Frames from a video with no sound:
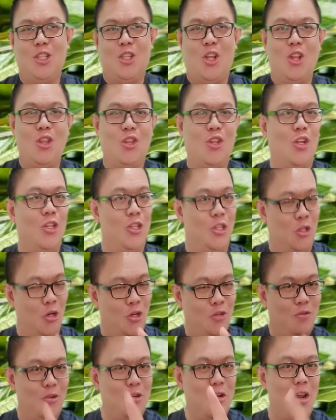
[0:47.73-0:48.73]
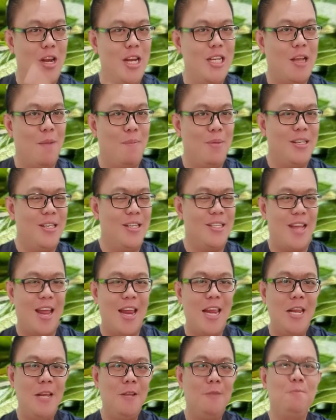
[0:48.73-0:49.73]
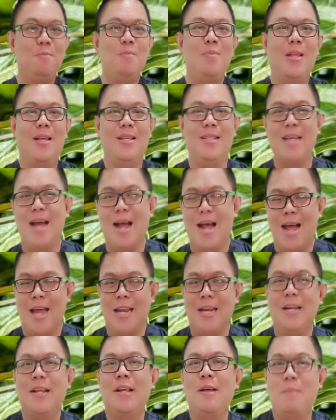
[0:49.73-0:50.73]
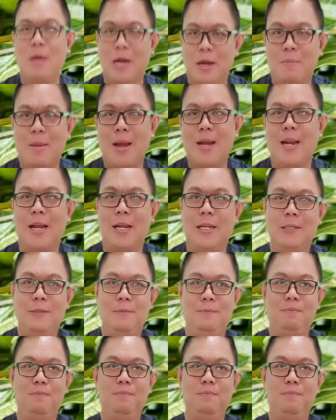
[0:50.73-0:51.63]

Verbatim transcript: Tonton terus video ini sampai selesai, jangan kemana-mana.